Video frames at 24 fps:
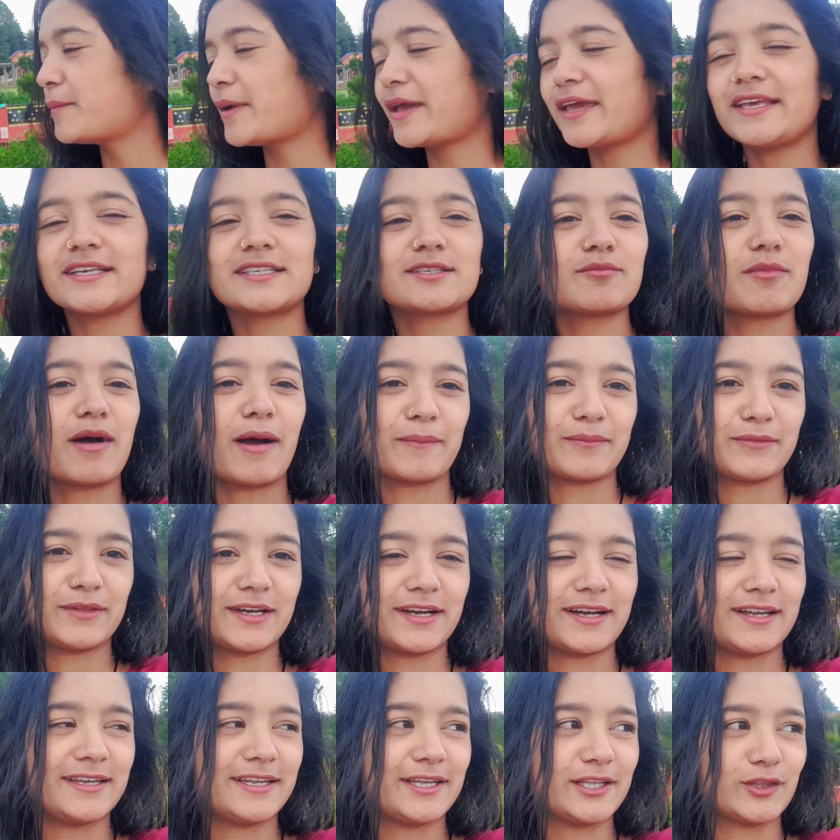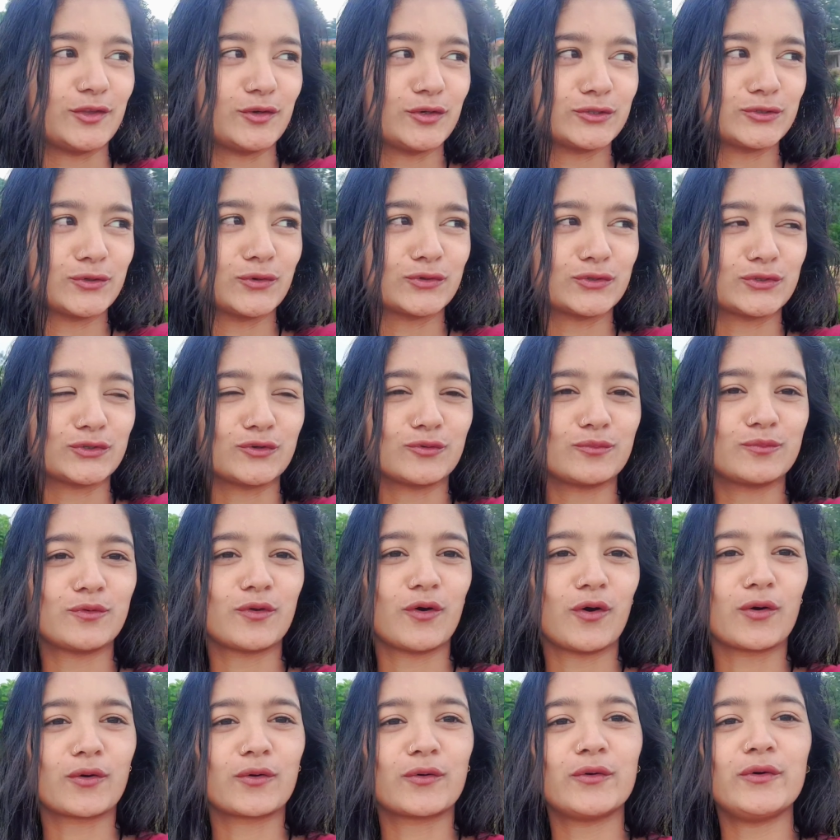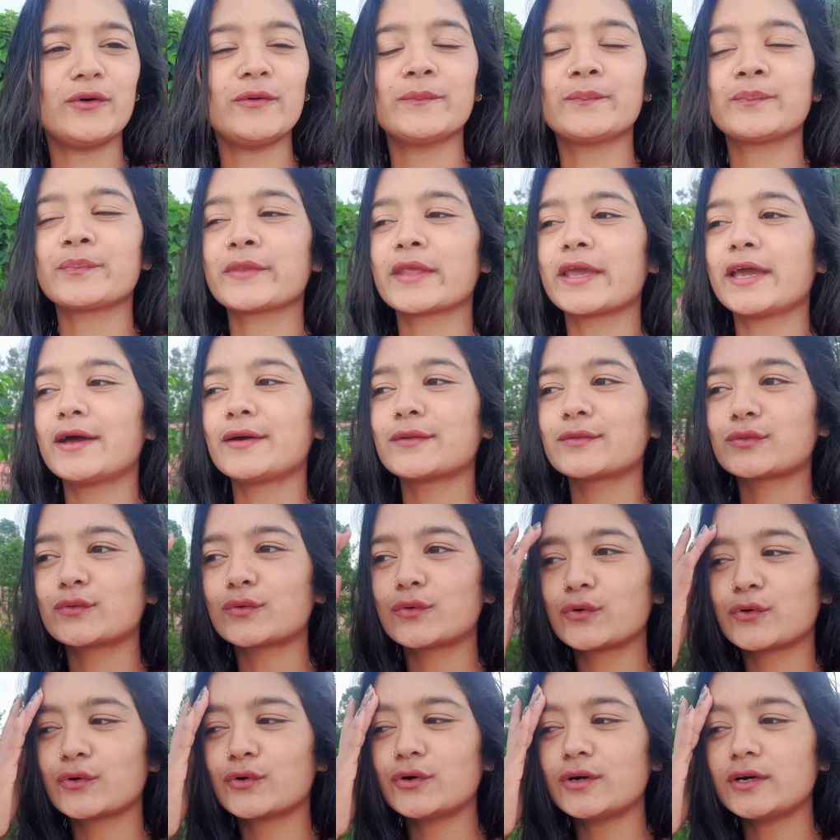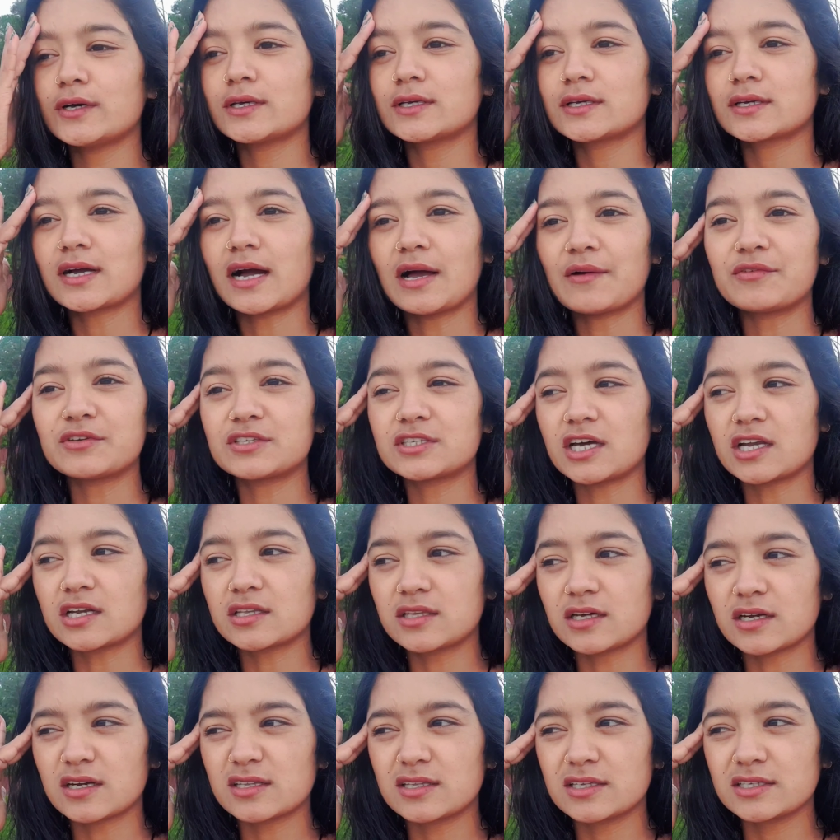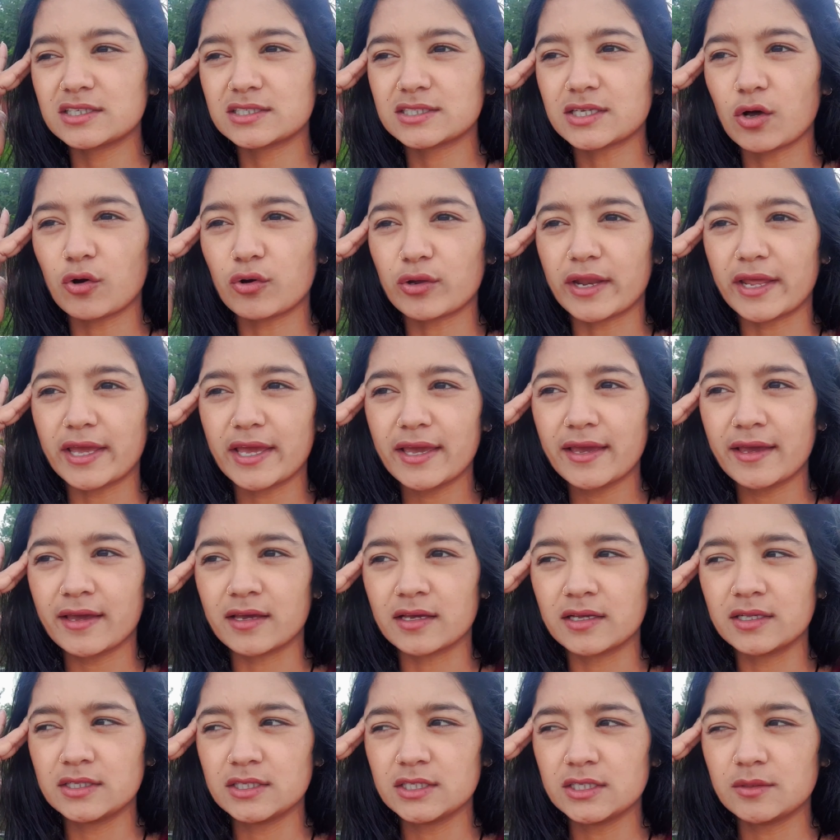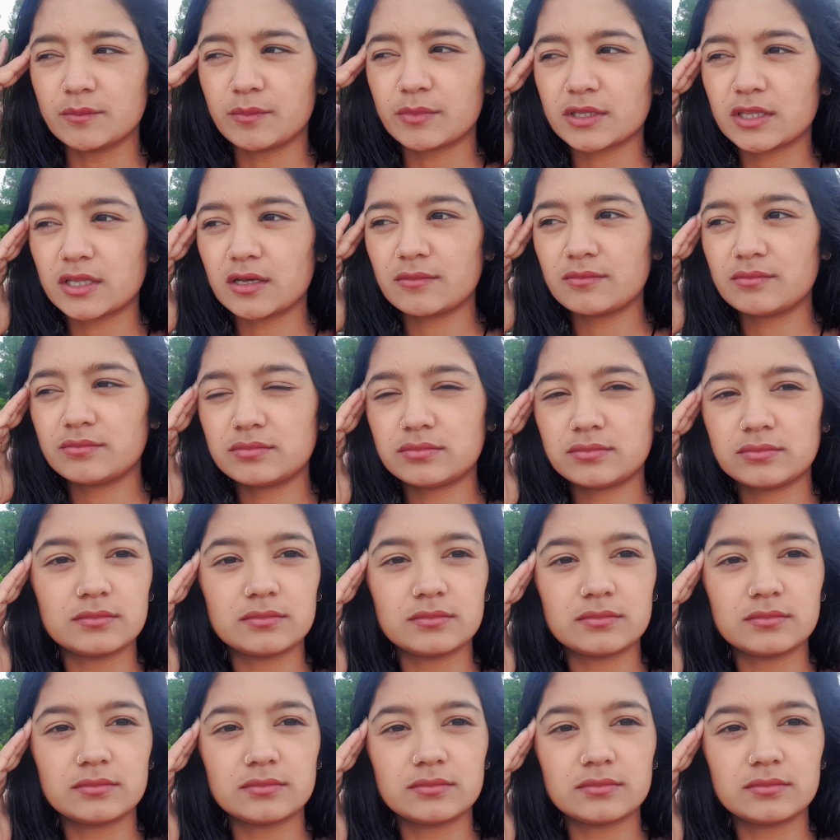मैं ही समाप्त कर लेती हूँ सोच रही हूँ ब्लॉग को तो काफ़ी सर दर्द जैसा हो रहा है मतलब